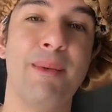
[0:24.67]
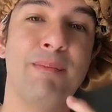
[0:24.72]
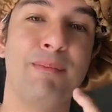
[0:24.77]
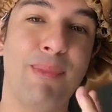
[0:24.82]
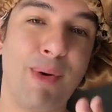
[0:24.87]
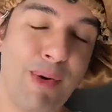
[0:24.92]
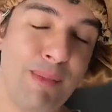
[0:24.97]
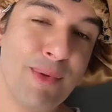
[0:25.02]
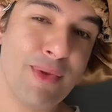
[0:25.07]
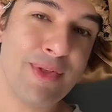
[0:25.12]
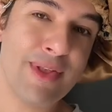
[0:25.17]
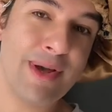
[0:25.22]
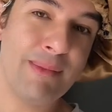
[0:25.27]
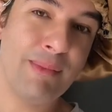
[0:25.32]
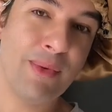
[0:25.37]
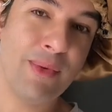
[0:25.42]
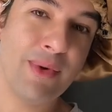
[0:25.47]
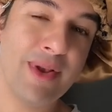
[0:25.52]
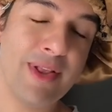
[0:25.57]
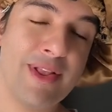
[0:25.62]
Bom, meus
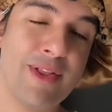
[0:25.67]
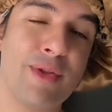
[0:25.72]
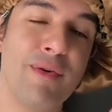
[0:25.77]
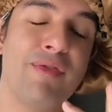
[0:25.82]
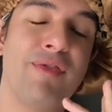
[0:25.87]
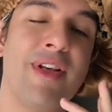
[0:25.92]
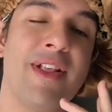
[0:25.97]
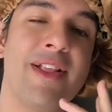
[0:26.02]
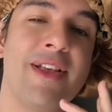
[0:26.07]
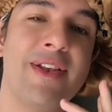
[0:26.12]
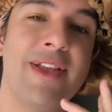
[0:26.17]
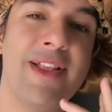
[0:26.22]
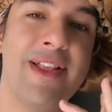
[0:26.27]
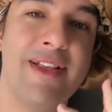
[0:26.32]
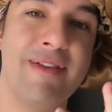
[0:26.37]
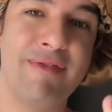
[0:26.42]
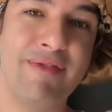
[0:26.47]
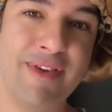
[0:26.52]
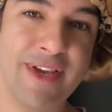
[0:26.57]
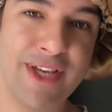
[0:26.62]
amores, estou fazendo
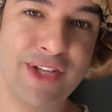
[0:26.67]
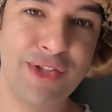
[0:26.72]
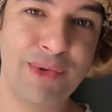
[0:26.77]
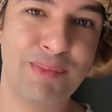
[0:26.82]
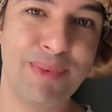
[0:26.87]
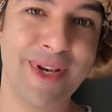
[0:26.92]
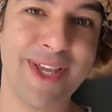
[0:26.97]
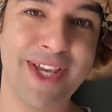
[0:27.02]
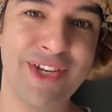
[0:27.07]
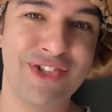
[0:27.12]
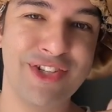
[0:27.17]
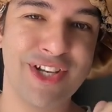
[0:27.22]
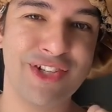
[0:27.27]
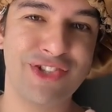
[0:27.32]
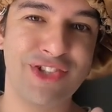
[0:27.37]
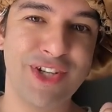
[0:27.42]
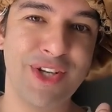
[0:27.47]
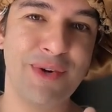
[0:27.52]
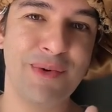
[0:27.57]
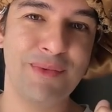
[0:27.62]
esse vídeo porque já
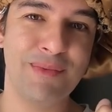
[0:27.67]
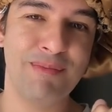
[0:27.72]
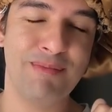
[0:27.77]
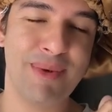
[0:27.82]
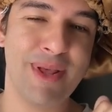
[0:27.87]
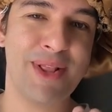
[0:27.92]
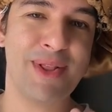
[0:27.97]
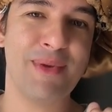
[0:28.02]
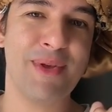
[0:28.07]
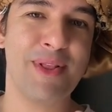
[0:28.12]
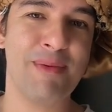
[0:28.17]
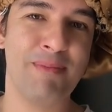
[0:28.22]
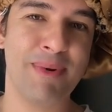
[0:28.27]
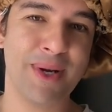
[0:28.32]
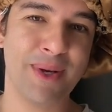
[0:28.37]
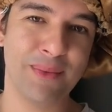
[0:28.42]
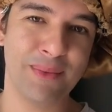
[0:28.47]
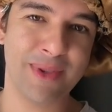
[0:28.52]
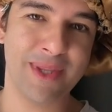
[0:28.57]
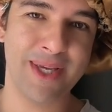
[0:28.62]
tinham pessoas
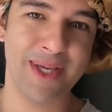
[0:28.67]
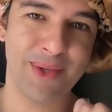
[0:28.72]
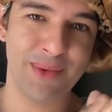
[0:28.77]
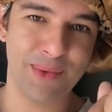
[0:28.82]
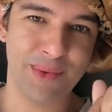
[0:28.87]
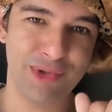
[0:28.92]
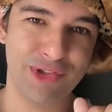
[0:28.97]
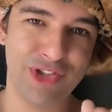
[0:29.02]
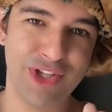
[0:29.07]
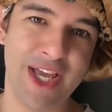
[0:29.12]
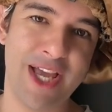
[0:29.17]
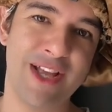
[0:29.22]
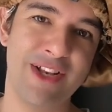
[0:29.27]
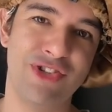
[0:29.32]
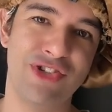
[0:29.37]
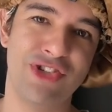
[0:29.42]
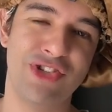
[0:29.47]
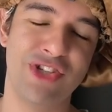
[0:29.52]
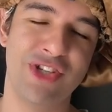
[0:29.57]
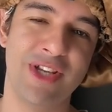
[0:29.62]
perguntando no
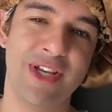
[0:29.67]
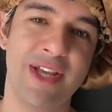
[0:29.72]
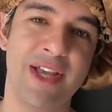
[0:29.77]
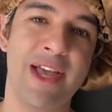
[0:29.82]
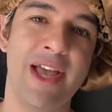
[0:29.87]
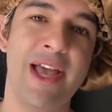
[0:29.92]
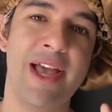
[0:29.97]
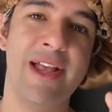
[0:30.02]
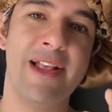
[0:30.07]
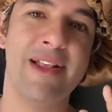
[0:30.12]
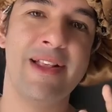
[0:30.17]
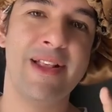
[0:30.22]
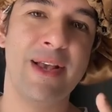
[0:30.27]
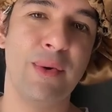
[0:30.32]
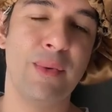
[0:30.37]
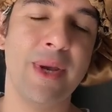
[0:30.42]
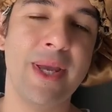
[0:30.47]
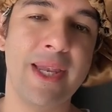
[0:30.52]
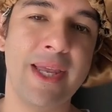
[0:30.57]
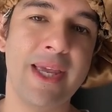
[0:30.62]
chat se
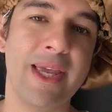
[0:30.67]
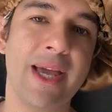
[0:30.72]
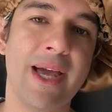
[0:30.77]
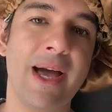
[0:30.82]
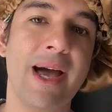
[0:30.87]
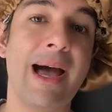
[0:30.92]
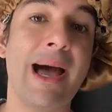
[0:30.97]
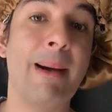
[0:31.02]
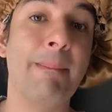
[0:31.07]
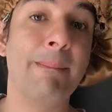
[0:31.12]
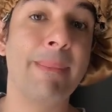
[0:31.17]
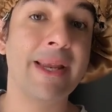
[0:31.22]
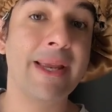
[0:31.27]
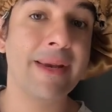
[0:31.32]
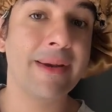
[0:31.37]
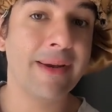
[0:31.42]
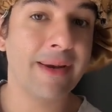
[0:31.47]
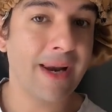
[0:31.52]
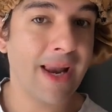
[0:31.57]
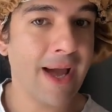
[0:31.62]
eu iria
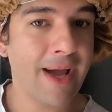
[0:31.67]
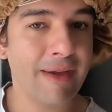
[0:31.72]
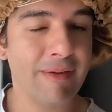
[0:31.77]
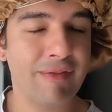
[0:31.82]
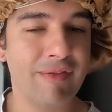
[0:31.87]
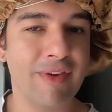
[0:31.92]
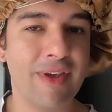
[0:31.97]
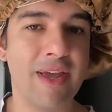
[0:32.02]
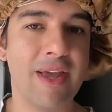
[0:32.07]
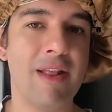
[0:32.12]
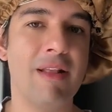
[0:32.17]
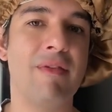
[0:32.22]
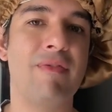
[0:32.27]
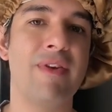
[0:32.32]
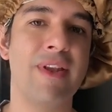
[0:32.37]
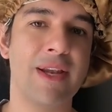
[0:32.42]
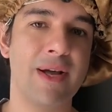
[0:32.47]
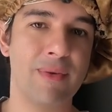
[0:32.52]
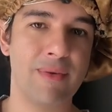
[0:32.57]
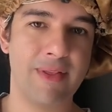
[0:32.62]
abrir live esse
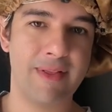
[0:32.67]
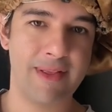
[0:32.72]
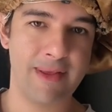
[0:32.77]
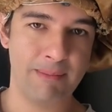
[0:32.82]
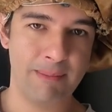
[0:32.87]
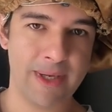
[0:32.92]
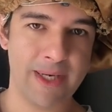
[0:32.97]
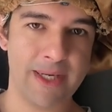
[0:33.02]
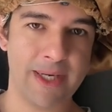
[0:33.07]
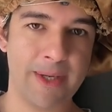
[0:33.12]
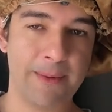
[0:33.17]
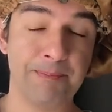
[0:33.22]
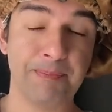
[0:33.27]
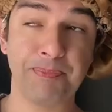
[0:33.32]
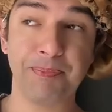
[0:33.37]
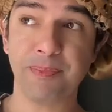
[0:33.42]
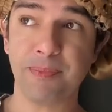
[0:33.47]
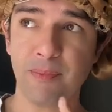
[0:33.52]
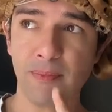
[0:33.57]
final de semana.